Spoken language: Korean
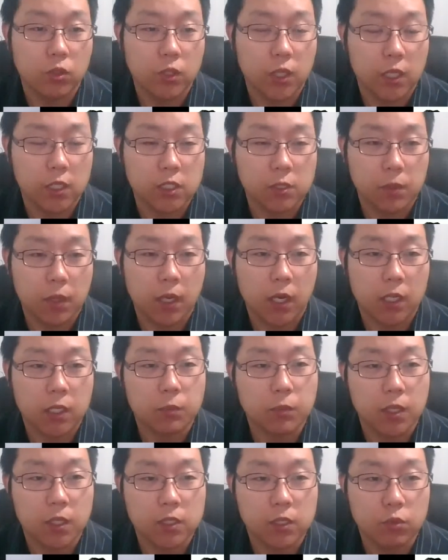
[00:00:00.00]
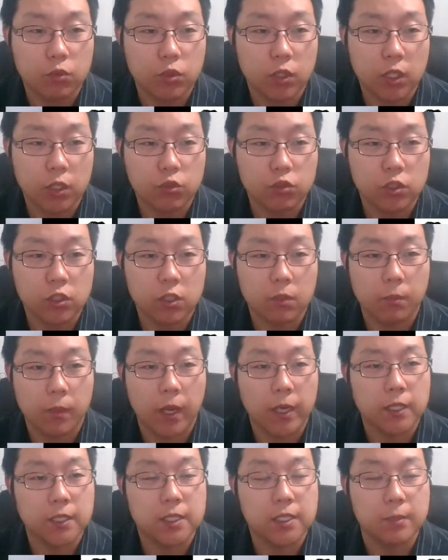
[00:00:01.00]
오늘 아침 하나님께서 우리에게 주시는
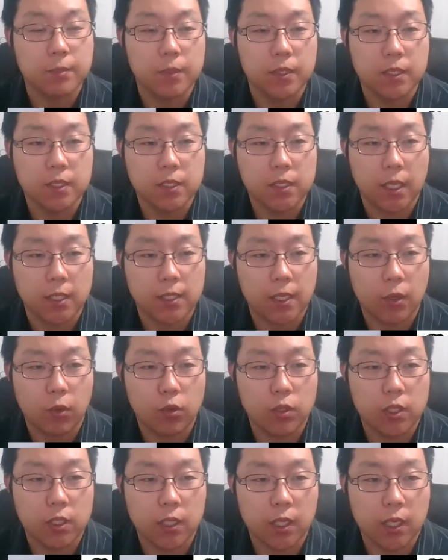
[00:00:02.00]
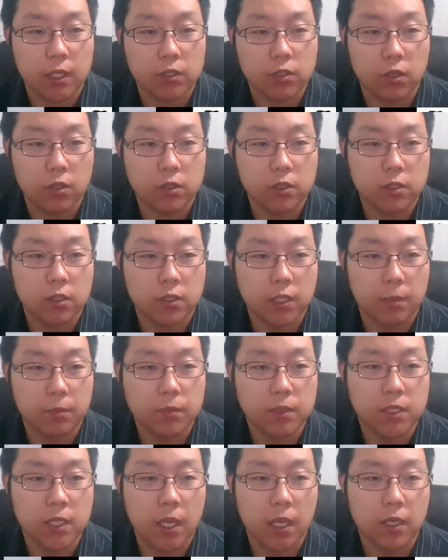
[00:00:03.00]
말씀은 데살로니가 전서
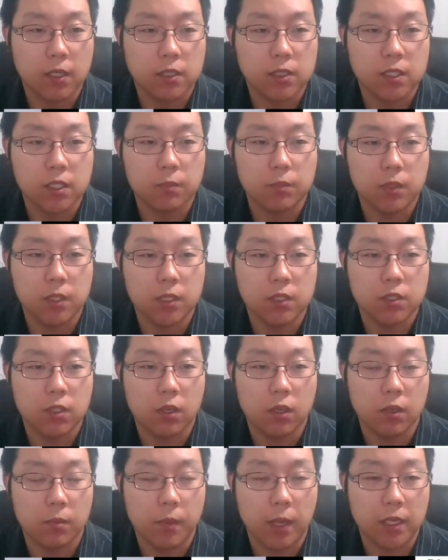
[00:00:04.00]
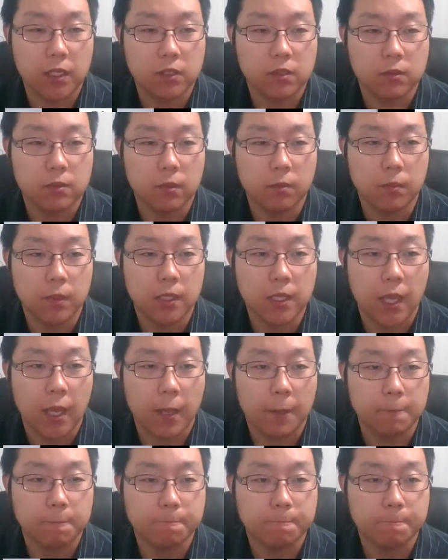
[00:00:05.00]
3장 12절 말씀입니다.